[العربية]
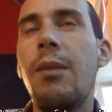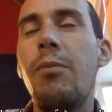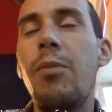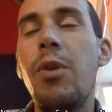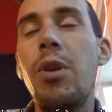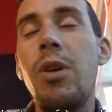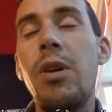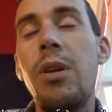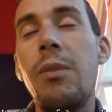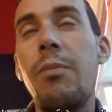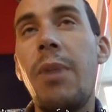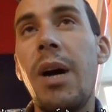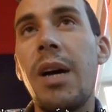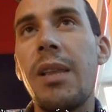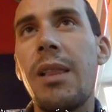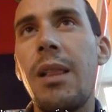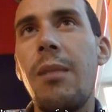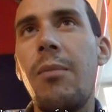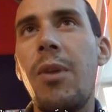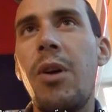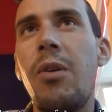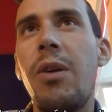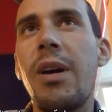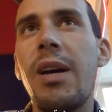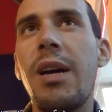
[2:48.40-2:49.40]
ببعض
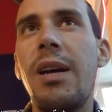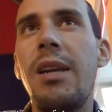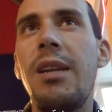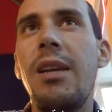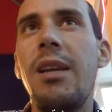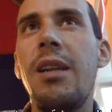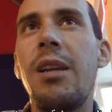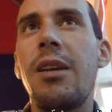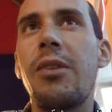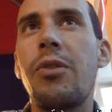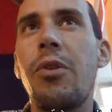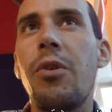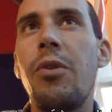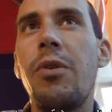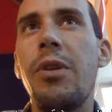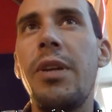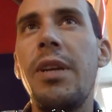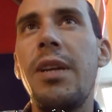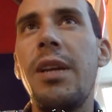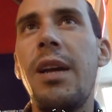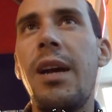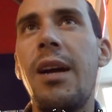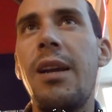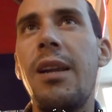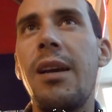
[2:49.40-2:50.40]
المواقع
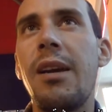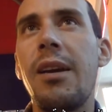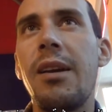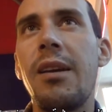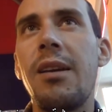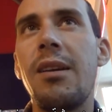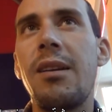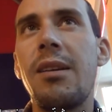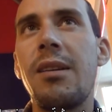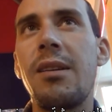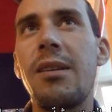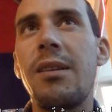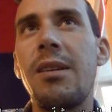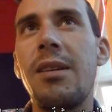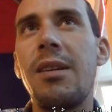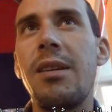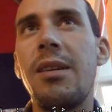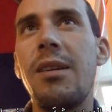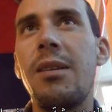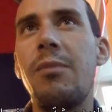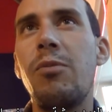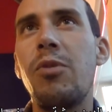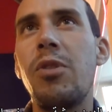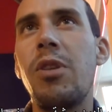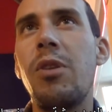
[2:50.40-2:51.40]
الإلكترونية على غرار
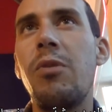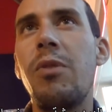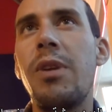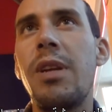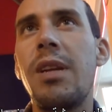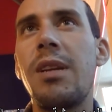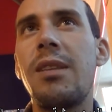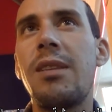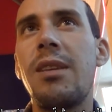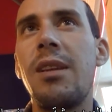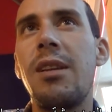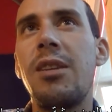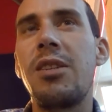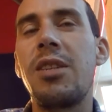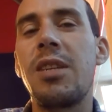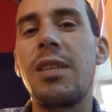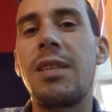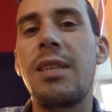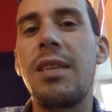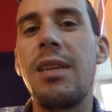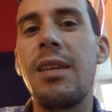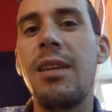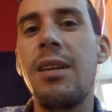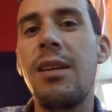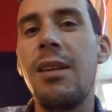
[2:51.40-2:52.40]
مدونات
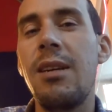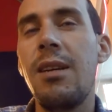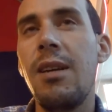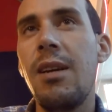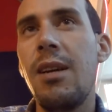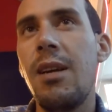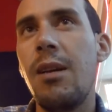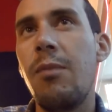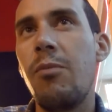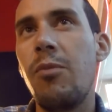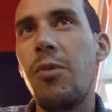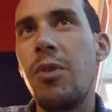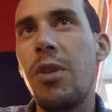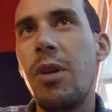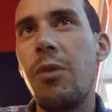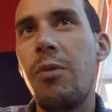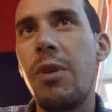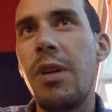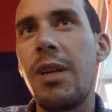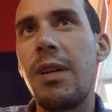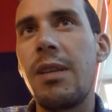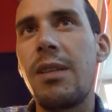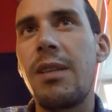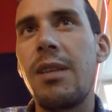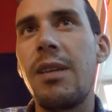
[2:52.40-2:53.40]
الجزيرة
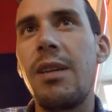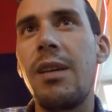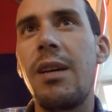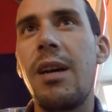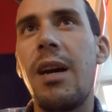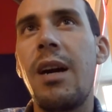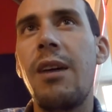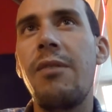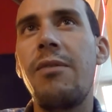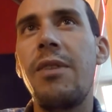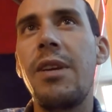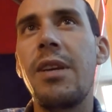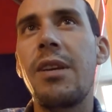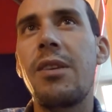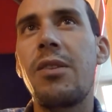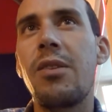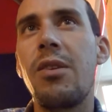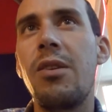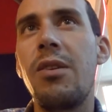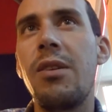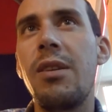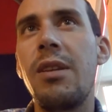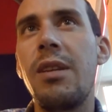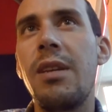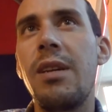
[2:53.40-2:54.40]
مدونات
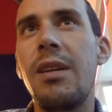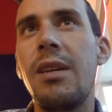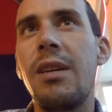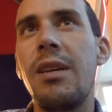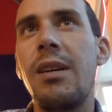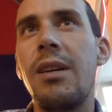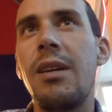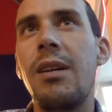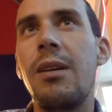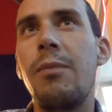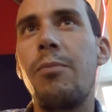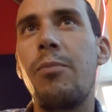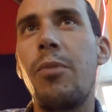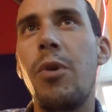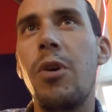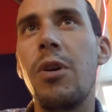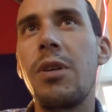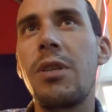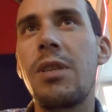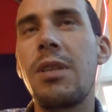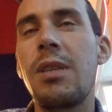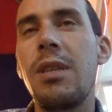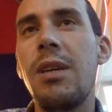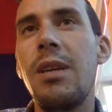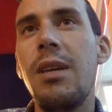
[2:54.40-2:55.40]
هافينغتون
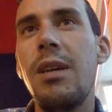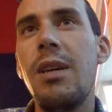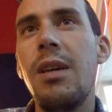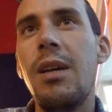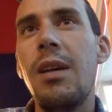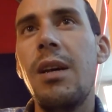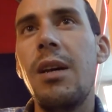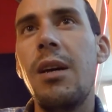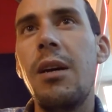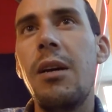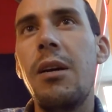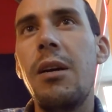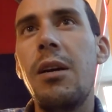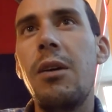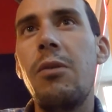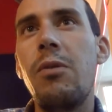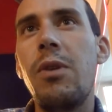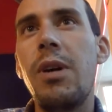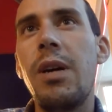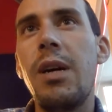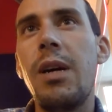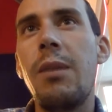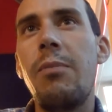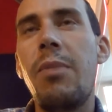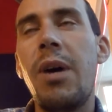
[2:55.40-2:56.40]
بوست
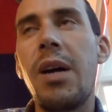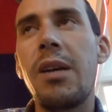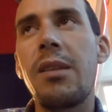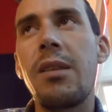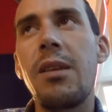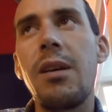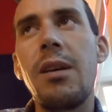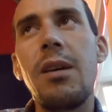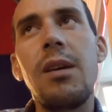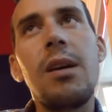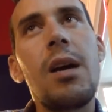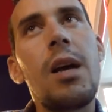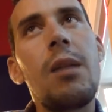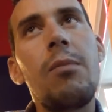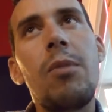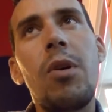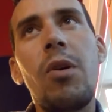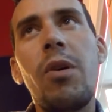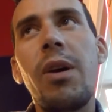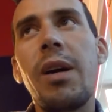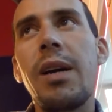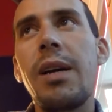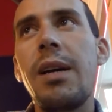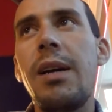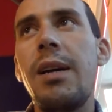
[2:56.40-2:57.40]
وبعض
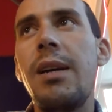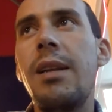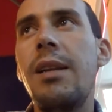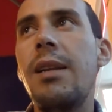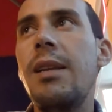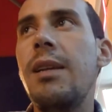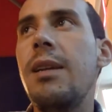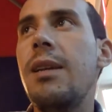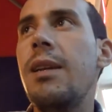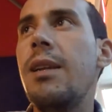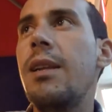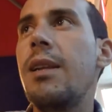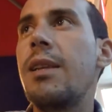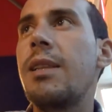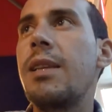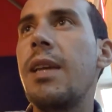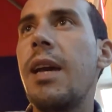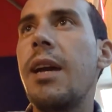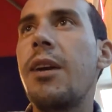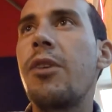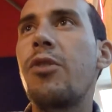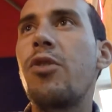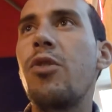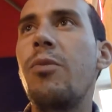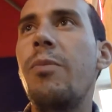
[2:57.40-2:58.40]
المواقع
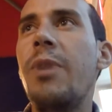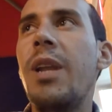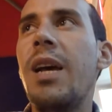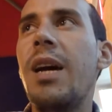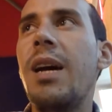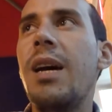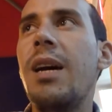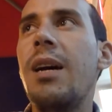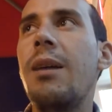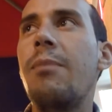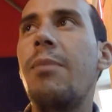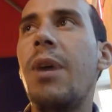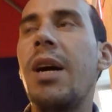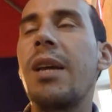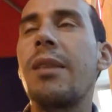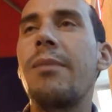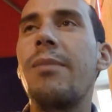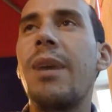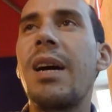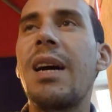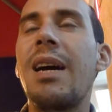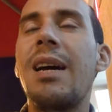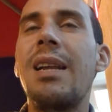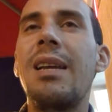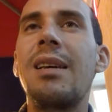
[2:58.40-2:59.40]
التي أكتب لها بعض
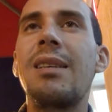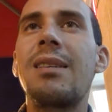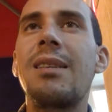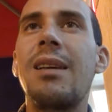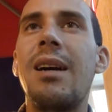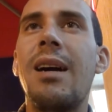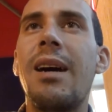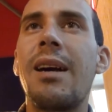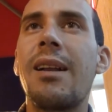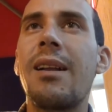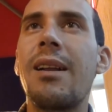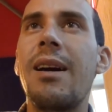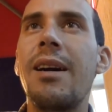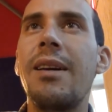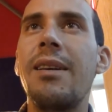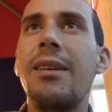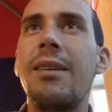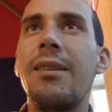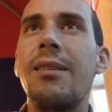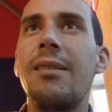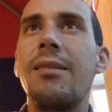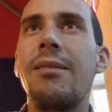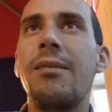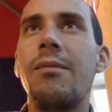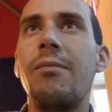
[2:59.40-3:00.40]
مقالات الرأي
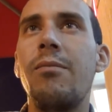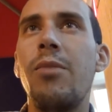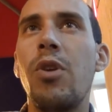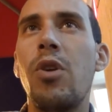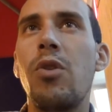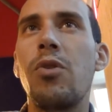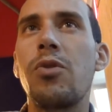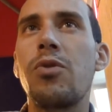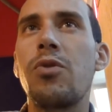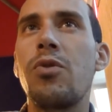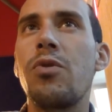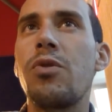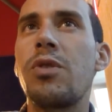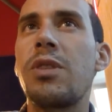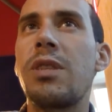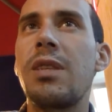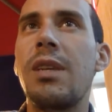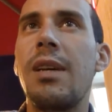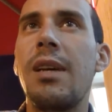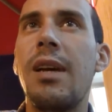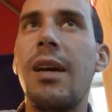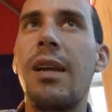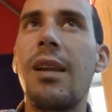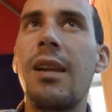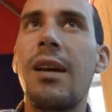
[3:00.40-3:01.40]
بخصوص
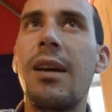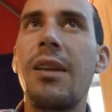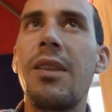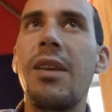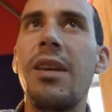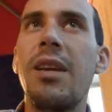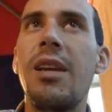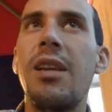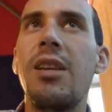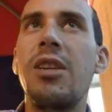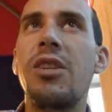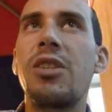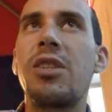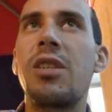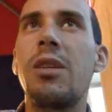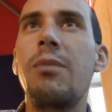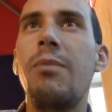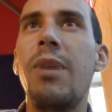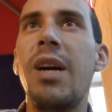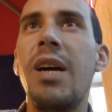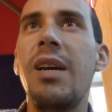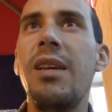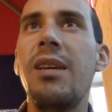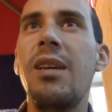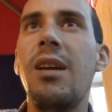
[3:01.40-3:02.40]
القضايا
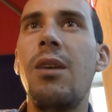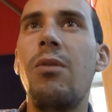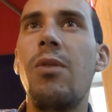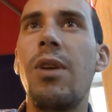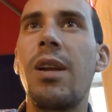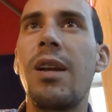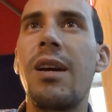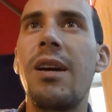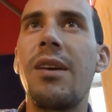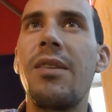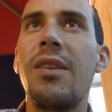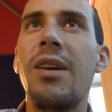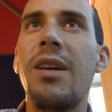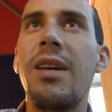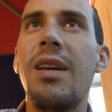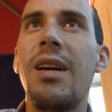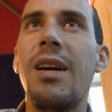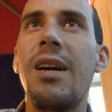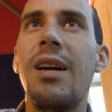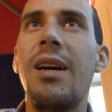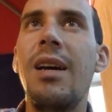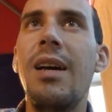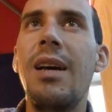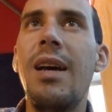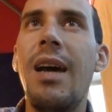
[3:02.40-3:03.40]
الاجتماعية
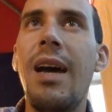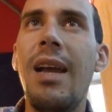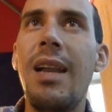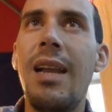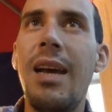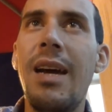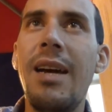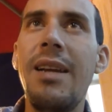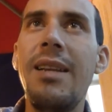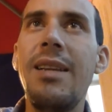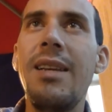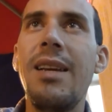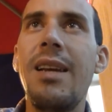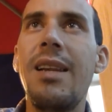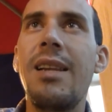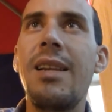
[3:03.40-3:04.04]
والقضايا الآنية